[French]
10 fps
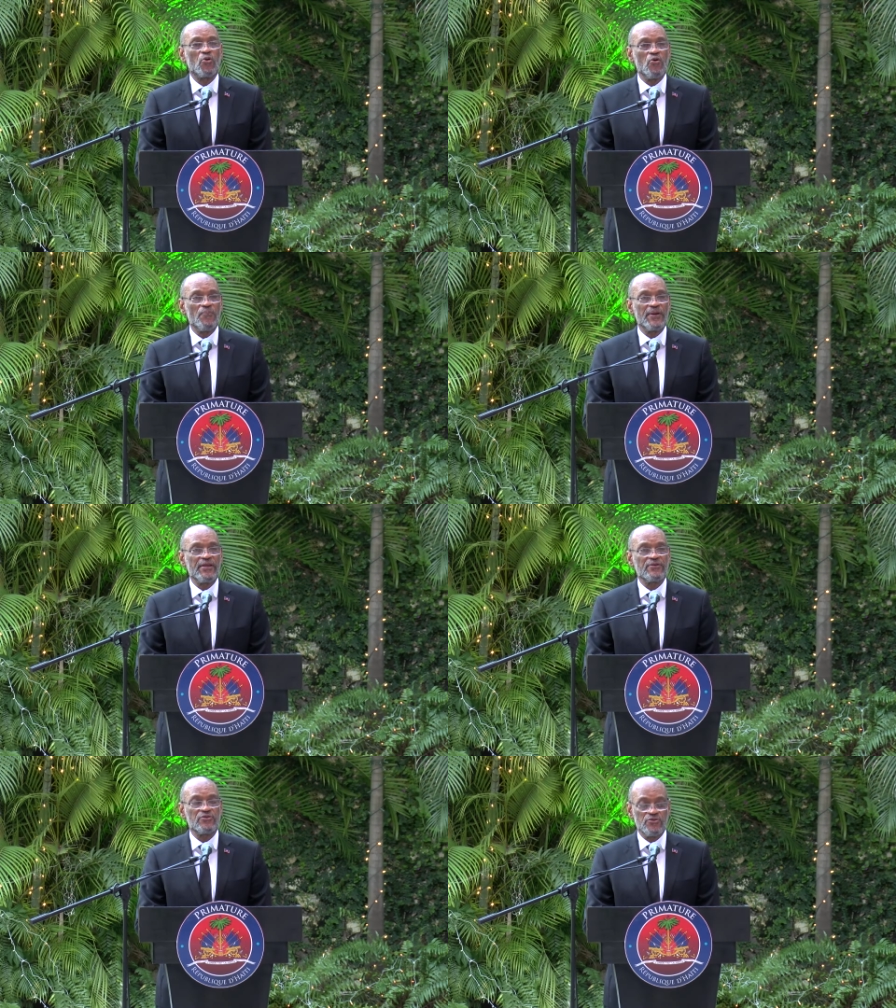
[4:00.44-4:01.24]

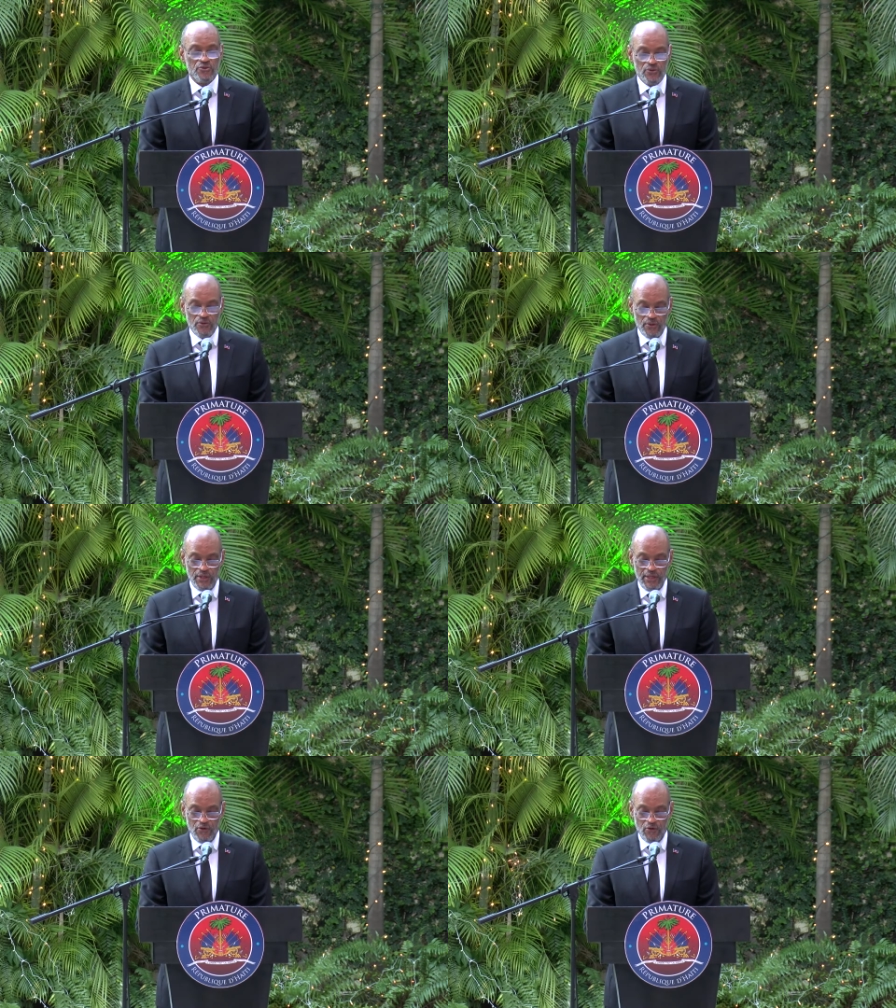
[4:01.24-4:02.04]
compréhension
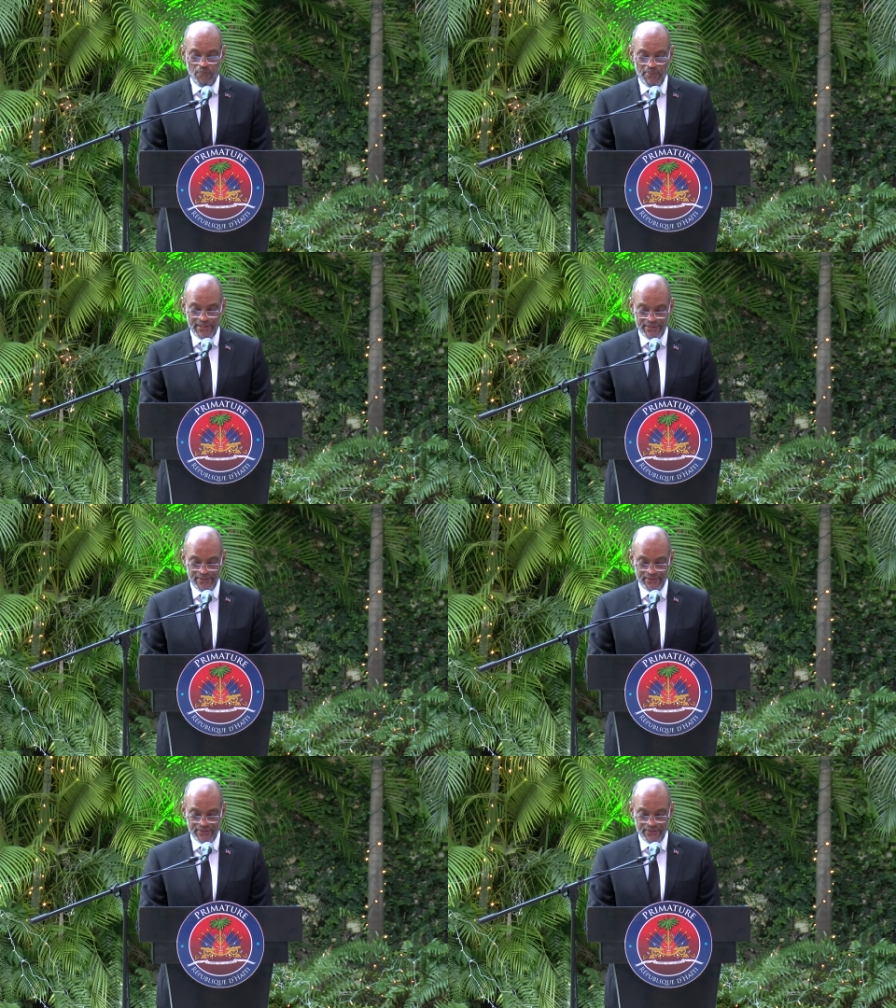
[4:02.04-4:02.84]
et leur
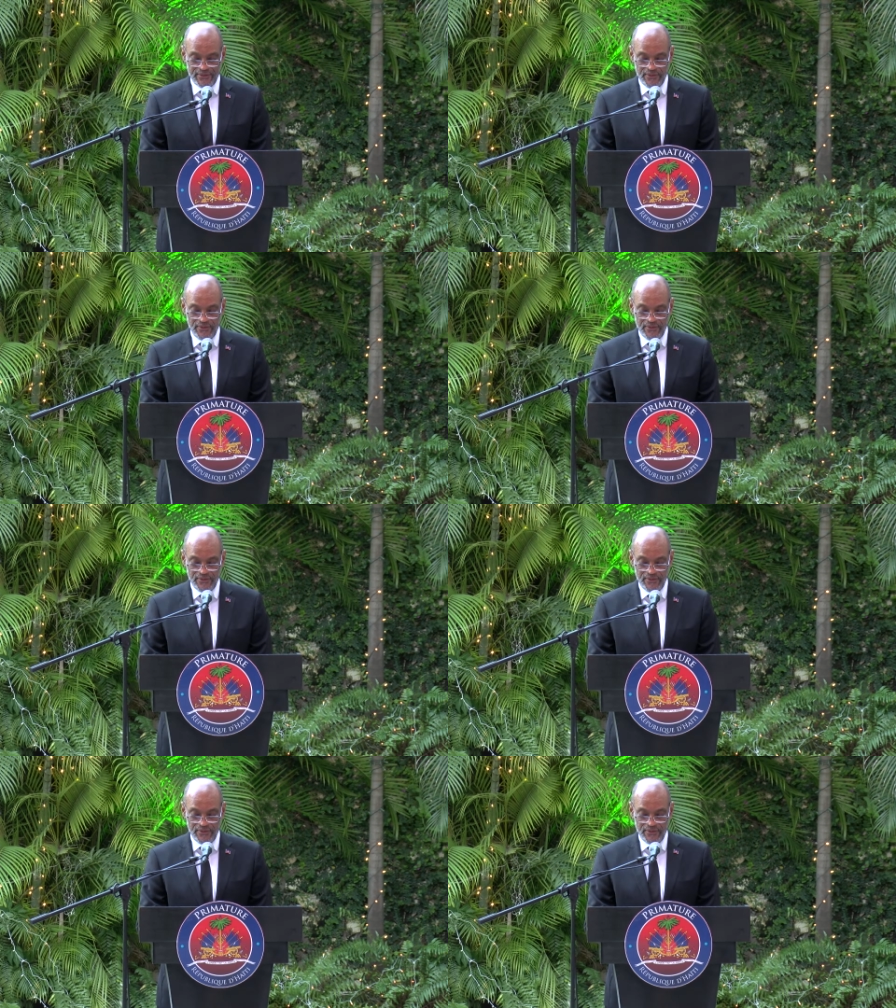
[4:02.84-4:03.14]
patience.